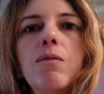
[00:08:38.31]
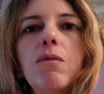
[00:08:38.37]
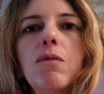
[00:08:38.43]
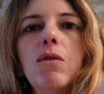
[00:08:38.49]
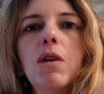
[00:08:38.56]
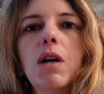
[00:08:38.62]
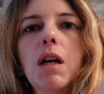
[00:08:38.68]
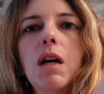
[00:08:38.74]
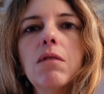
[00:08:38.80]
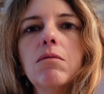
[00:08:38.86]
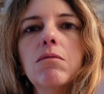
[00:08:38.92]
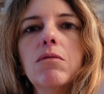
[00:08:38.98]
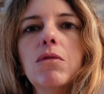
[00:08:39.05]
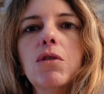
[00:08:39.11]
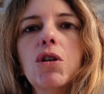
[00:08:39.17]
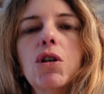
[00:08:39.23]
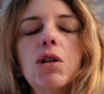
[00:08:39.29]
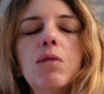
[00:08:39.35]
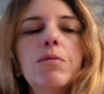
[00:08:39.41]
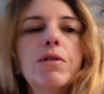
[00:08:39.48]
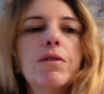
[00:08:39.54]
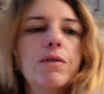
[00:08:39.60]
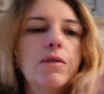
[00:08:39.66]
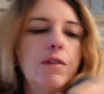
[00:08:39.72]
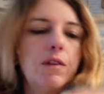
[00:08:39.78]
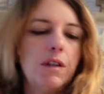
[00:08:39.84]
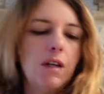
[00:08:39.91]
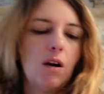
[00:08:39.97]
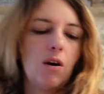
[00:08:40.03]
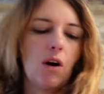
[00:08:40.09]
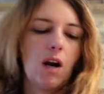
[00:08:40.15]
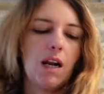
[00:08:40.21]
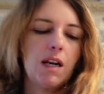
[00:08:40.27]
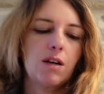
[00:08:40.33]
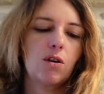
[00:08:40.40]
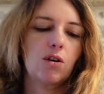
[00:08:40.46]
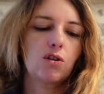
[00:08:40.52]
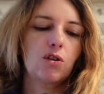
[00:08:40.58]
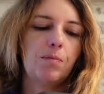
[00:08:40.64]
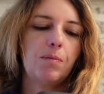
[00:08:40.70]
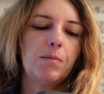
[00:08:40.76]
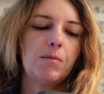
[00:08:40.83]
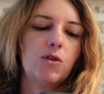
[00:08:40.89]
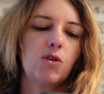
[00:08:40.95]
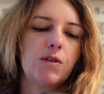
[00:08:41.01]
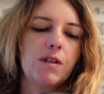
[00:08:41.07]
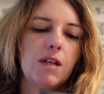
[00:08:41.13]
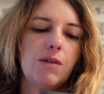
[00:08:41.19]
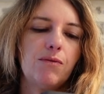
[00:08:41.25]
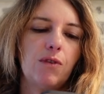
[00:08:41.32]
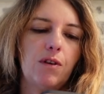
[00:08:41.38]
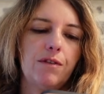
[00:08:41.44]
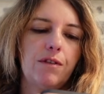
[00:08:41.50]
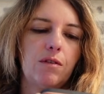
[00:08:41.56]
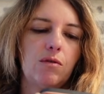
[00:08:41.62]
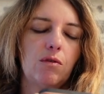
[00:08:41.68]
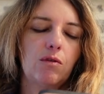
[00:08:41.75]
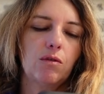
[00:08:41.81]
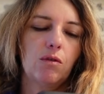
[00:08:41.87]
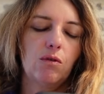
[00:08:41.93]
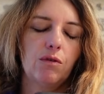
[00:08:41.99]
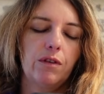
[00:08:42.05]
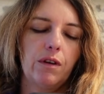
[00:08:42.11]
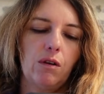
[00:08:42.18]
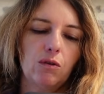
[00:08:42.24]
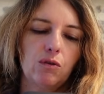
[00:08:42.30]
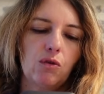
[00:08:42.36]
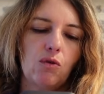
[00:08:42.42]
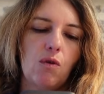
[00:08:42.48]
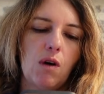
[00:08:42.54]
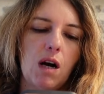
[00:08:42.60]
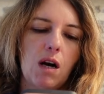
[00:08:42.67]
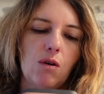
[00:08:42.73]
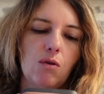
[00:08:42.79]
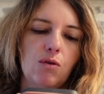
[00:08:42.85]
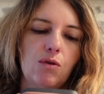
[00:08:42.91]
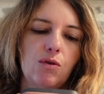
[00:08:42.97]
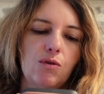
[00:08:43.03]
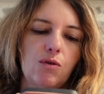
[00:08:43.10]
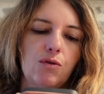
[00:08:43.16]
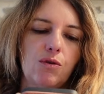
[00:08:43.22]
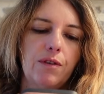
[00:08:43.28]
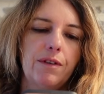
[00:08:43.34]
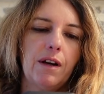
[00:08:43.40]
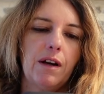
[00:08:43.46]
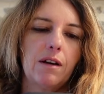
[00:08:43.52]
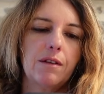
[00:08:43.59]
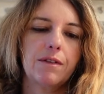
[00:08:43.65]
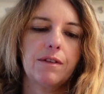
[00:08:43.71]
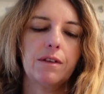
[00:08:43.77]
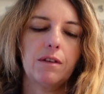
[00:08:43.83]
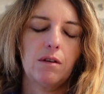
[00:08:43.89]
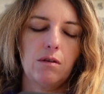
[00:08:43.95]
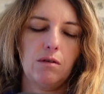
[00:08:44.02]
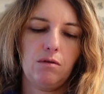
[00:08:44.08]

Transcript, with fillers: Voilà, comme ceci. Alors là, les coques de, téléphone, c'est 2,03€ au lieu de 250